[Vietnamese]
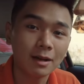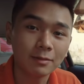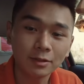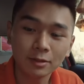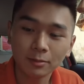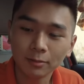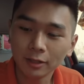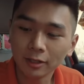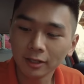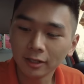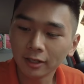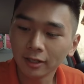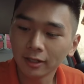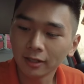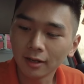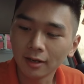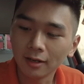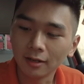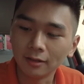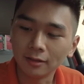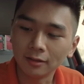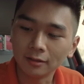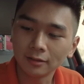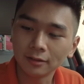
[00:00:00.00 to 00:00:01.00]
trên 1 lít khí
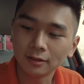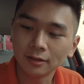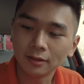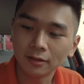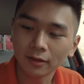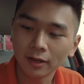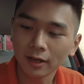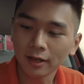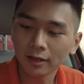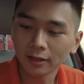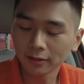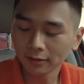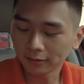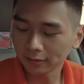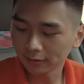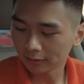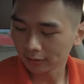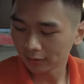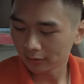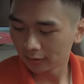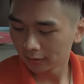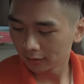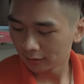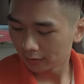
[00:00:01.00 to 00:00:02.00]
thở. Ok.
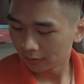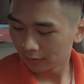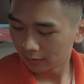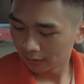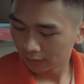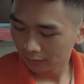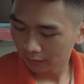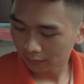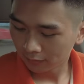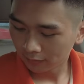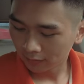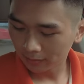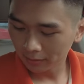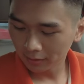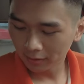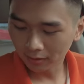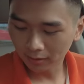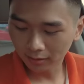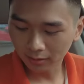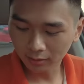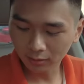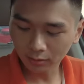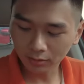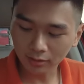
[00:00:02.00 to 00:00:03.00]
Và bây
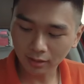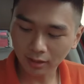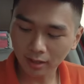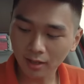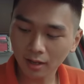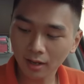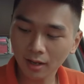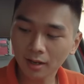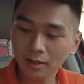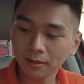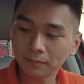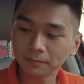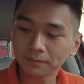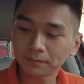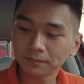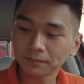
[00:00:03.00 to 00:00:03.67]
giờ thì tôi sẽ,